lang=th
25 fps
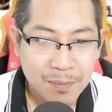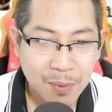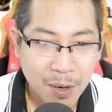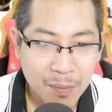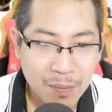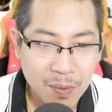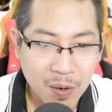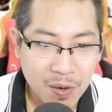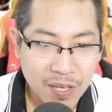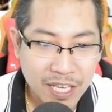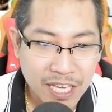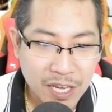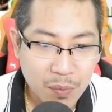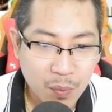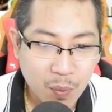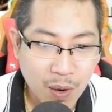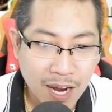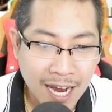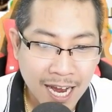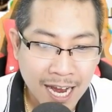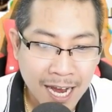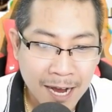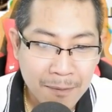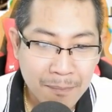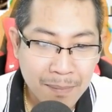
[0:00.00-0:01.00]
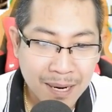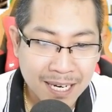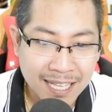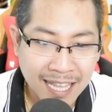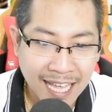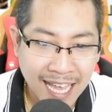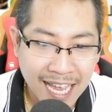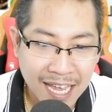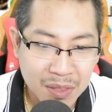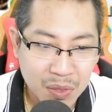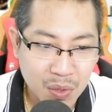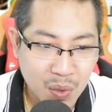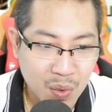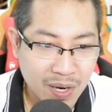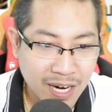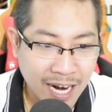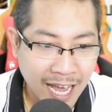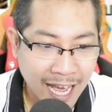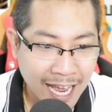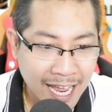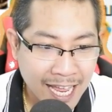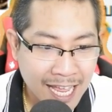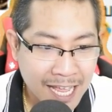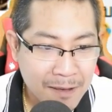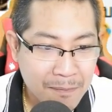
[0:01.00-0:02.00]
ผมก็คิดว่ามันเท่ตรง
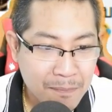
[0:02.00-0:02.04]
ไหน